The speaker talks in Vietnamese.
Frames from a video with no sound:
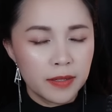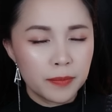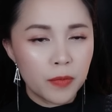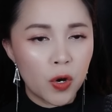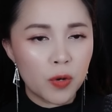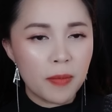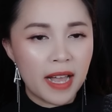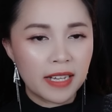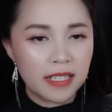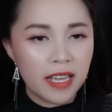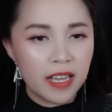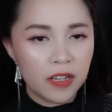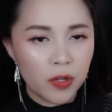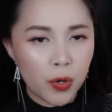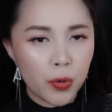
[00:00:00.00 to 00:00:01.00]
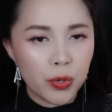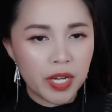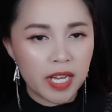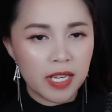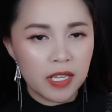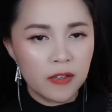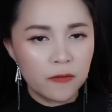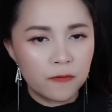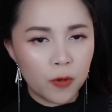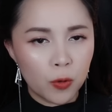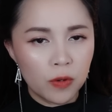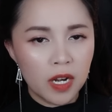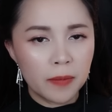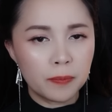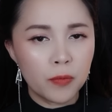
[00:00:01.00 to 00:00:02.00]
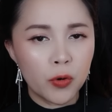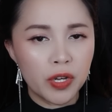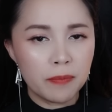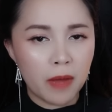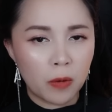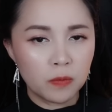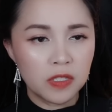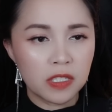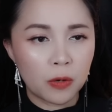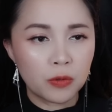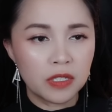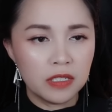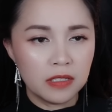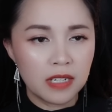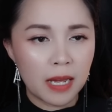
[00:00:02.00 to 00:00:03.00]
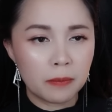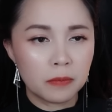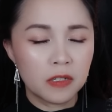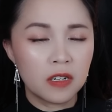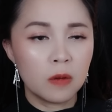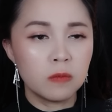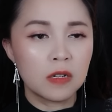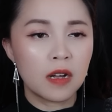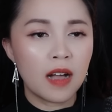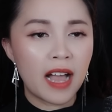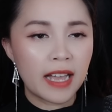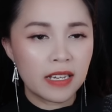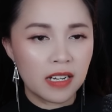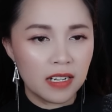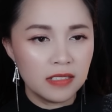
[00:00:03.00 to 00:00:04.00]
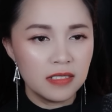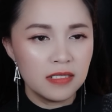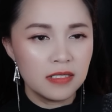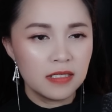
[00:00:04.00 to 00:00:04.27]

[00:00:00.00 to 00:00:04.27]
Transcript: Bộ bàn ghế cũ kỹ phủ lớp bụi mỏng sau nửa năm không có ai ở.